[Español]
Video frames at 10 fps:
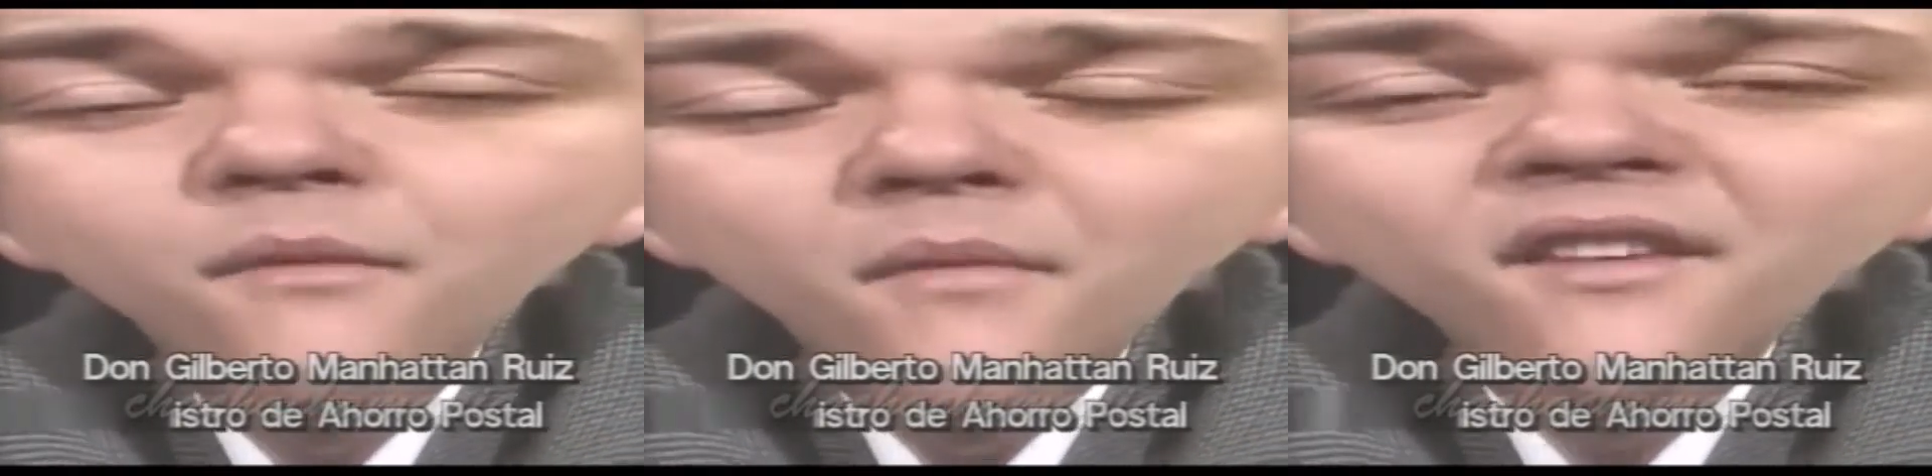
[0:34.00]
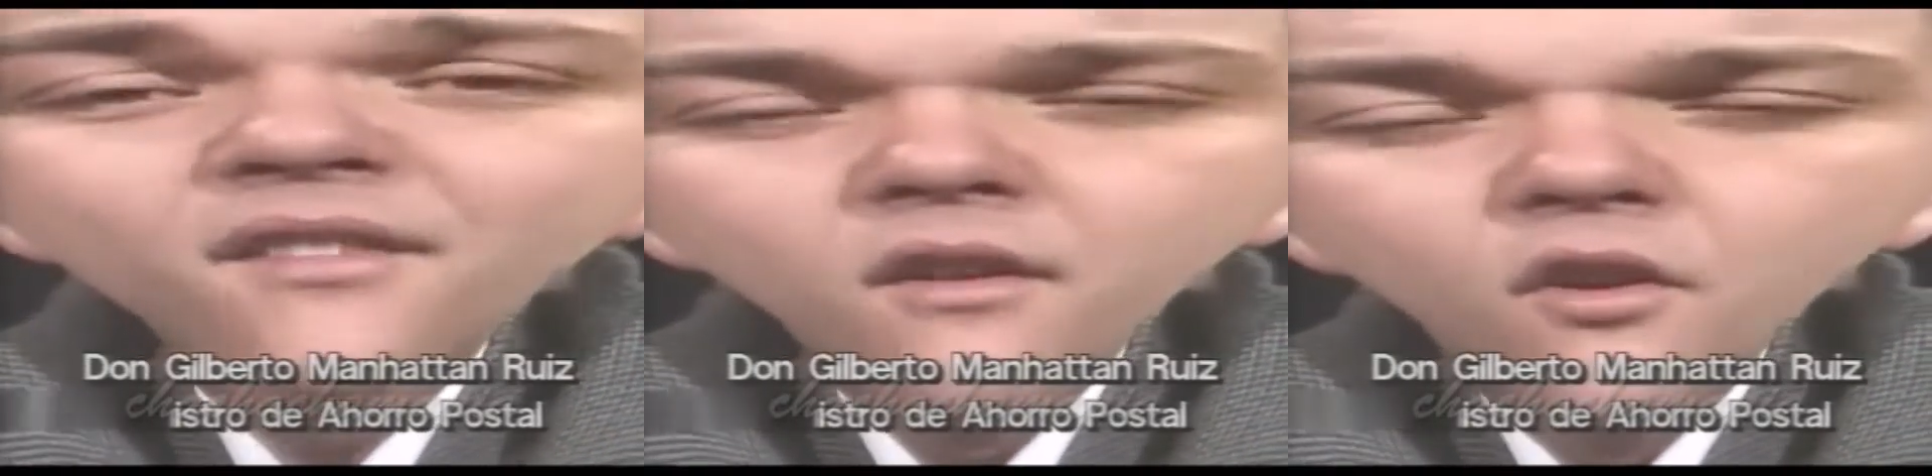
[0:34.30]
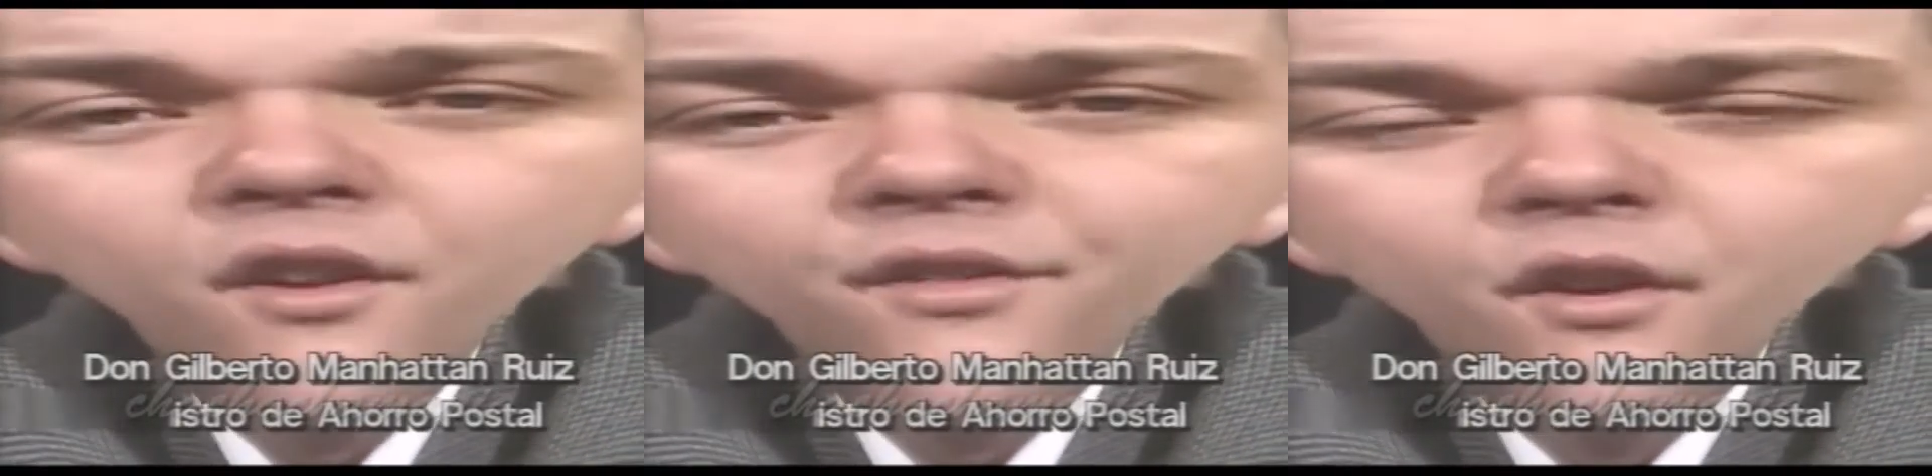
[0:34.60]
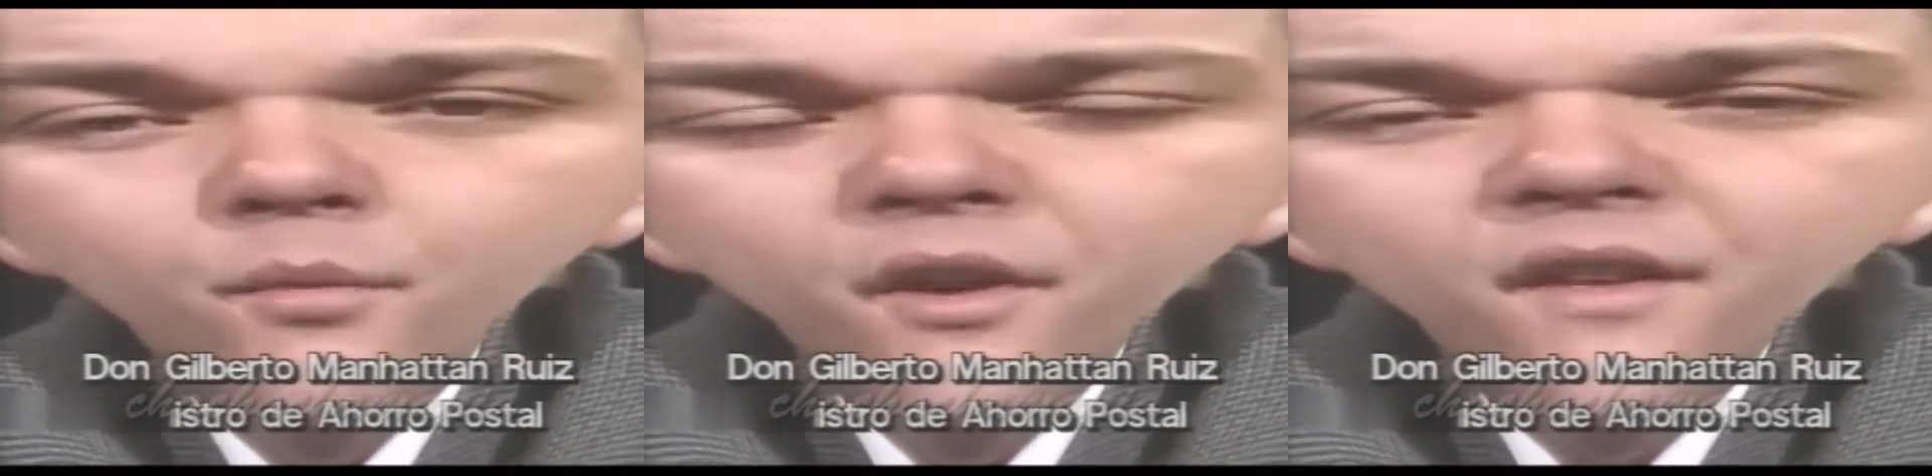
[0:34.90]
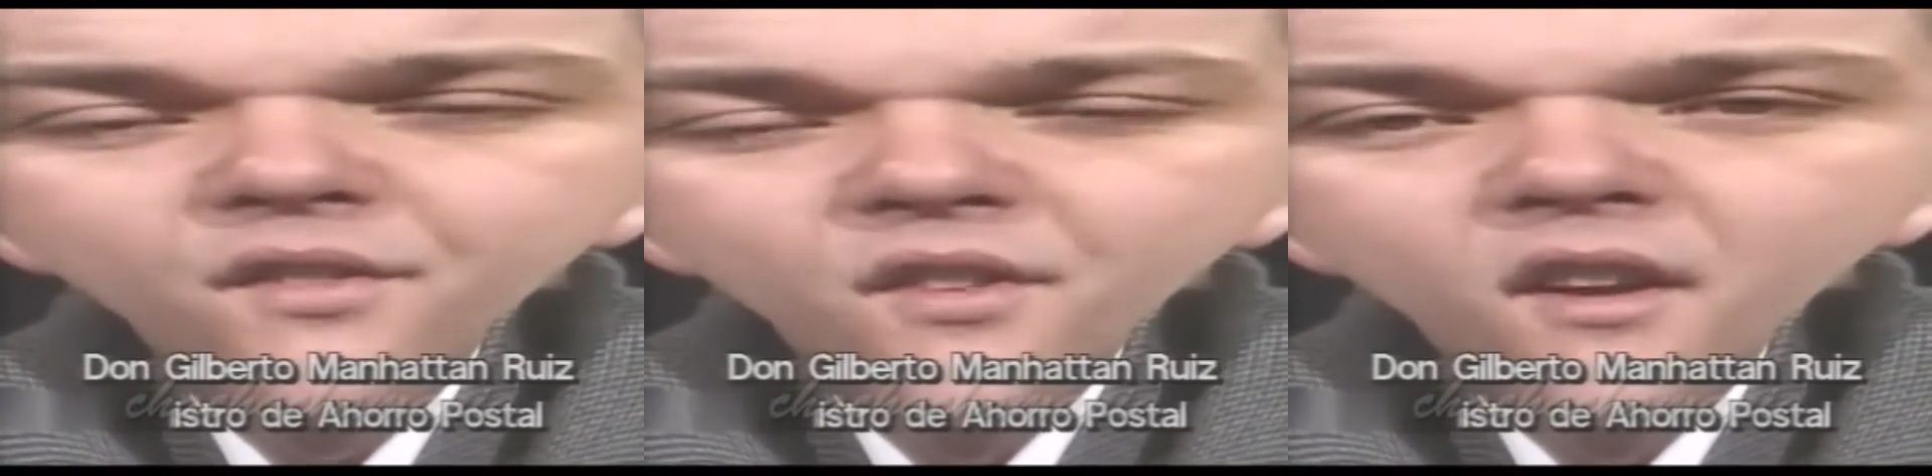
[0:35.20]
Bien, señores, se los voy a
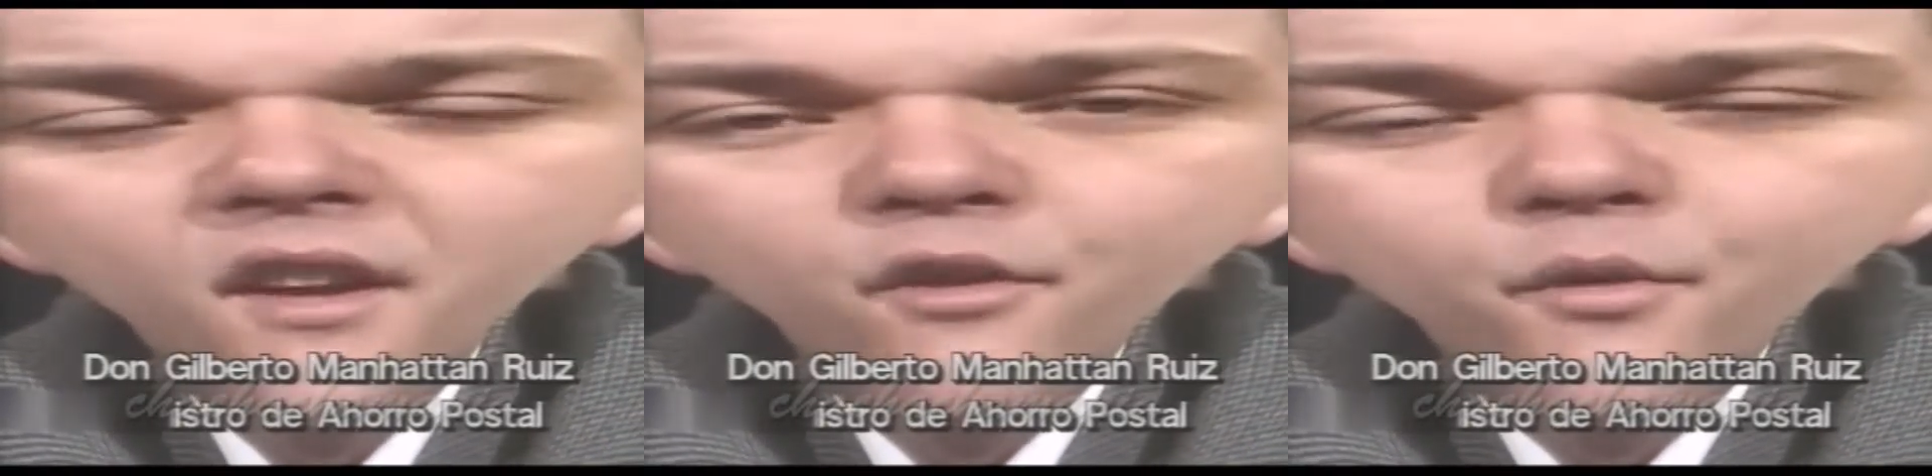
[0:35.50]
decir y no